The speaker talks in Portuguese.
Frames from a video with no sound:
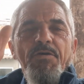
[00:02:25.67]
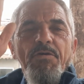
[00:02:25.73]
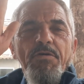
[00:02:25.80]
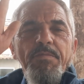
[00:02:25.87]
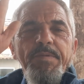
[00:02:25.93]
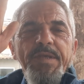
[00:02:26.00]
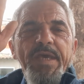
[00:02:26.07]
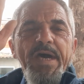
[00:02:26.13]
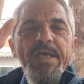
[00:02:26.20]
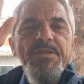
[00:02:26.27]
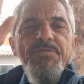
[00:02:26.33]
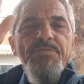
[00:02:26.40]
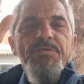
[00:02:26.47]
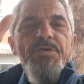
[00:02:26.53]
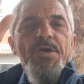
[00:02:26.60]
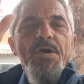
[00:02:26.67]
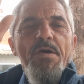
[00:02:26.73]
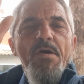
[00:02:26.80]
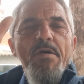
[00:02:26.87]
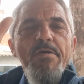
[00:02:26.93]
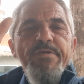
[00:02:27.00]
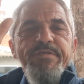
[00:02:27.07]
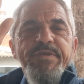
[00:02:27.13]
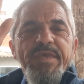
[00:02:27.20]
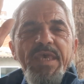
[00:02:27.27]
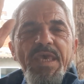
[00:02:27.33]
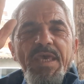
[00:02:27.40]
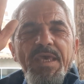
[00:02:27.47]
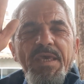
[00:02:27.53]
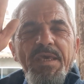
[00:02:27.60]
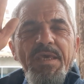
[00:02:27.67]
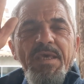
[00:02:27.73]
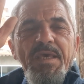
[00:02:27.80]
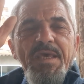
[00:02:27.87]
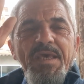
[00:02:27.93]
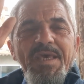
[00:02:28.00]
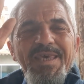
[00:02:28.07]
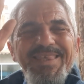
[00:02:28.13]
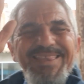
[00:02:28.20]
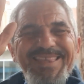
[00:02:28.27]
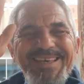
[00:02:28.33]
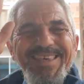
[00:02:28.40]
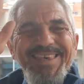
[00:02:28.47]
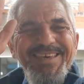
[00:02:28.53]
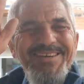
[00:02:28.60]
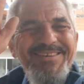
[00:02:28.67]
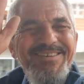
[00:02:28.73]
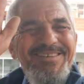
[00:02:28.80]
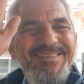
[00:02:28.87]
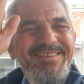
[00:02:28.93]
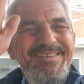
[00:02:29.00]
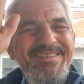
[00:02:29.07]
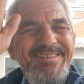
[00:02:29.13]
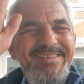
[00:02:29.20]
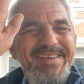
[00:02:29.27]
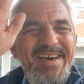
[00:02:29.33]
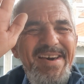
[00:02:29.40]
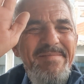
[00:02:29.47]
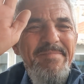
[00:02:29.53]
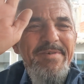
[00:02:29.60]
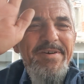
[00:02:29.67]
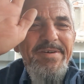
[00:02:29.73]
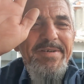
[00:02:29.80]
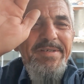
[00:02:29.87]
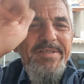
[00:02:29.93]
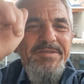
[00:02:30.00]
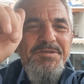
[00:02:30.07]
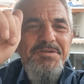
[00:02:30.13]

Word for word: Obrigado. Ok, Tokyo, come on,